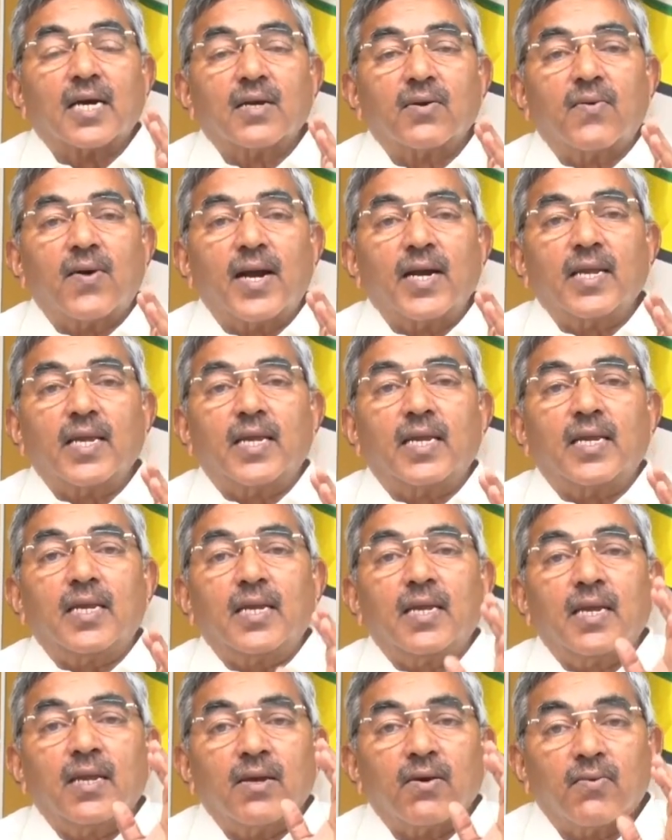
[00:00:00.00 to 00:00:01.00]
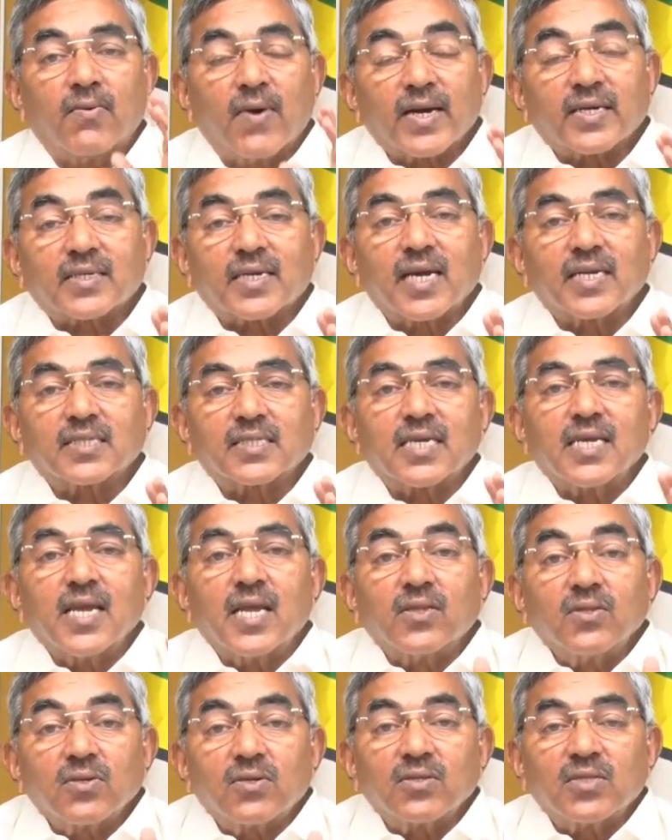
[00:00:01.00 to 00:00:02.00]
అంగన్వాడీ వర్కర్స్కి
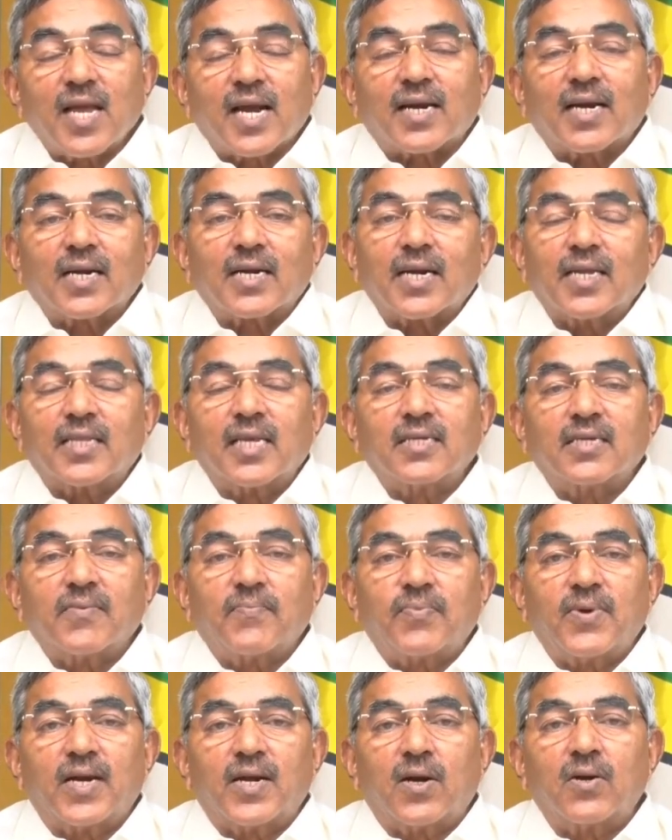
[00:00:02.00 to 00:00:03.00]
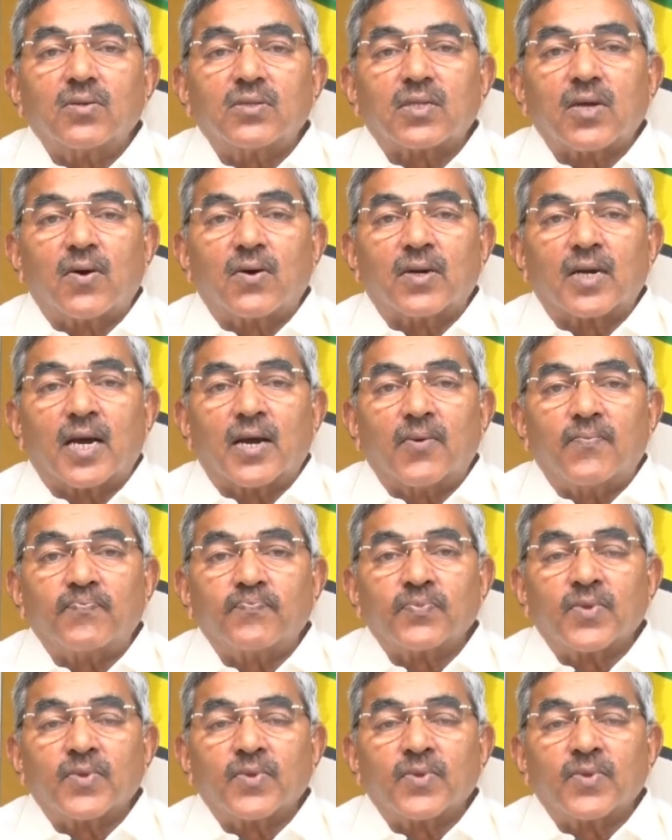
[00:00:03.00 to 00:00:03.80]
ఎందుకు దక్కట్లేదని చెప్పి నేను అడుగుతా ఉన్నా